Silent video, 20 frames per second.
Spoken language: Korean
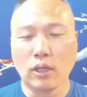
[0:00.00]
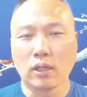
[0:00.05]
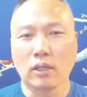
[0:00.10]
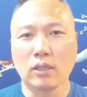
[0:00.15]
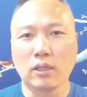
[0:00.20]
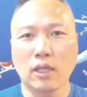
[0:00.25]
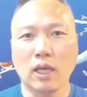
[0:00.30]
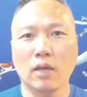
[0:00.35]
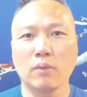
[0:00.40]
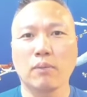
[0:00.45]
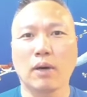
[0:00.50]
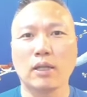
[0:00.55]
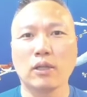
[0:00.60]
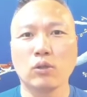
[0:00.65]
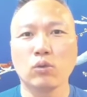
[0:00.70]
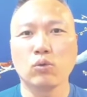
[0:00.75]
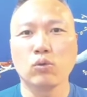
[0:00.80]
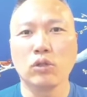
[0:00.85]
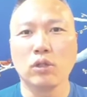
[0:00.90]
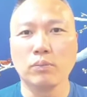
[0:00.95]
그게
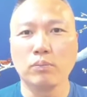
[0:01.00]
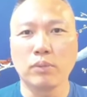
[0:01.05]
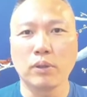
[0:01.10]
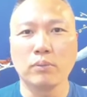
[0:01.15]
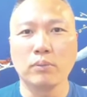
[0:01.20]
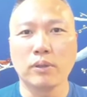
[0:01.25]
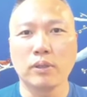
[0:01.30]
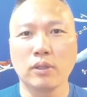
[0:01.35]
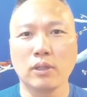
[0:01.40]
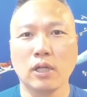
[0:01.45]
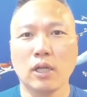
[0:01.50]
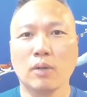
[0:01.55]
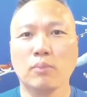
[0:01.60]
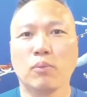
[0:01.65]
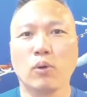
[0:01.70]
맞는 훈련법을